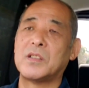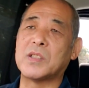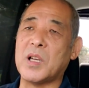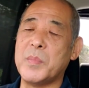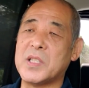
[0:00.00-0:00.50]

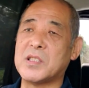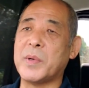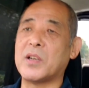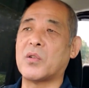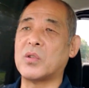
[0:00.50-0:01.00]
そしたらみっつ
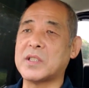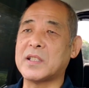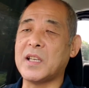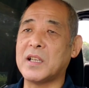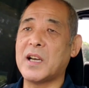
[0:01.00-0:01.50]
めの交
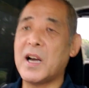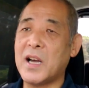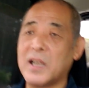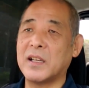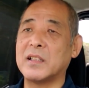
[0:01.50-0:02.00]
差点
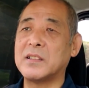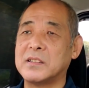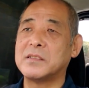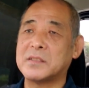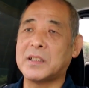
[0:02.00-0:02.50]
が、
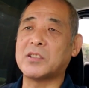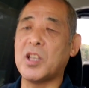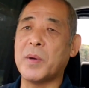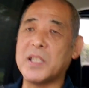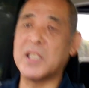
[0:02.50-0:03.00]

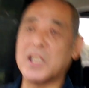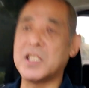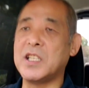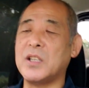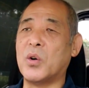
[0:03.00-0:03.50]
例えば
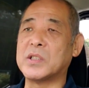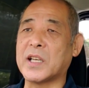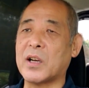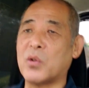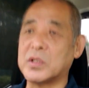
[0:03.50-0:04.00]
東大
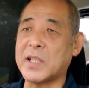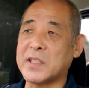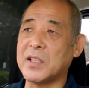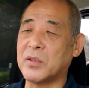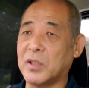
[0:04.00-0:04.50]
阪交差
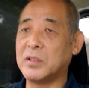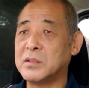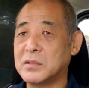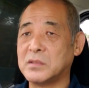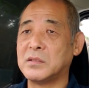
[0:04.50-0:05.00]
点と、
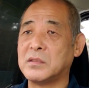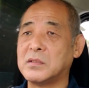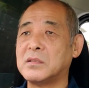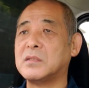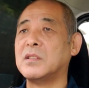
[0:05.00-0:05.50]

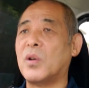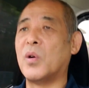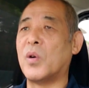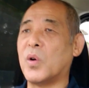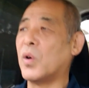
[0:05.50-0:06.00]

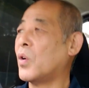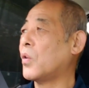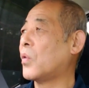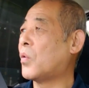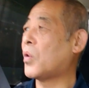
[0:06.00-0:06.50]
おお、
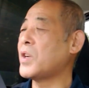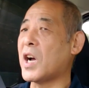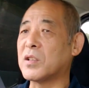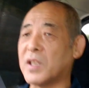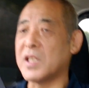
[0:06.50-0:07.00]
ここに
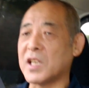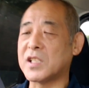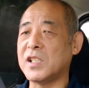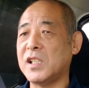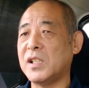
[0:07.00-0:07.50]
あるわ、
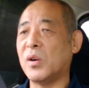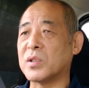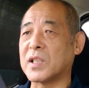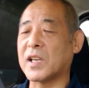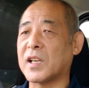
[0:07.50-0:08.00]
東大
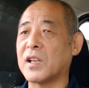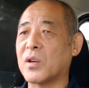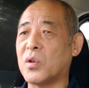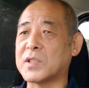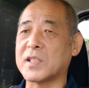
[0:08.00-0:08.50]

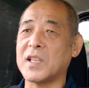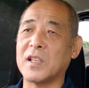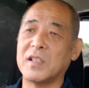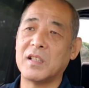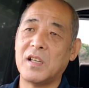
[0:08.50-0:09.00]
阪交差
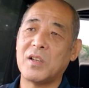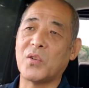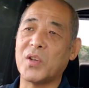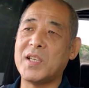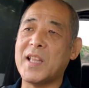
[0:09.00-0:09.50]
点。
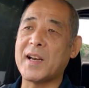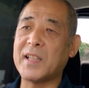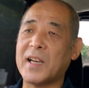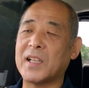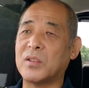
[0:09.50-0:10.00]
これ左
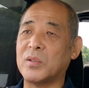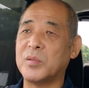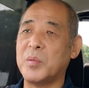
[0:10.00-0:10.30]
だなと、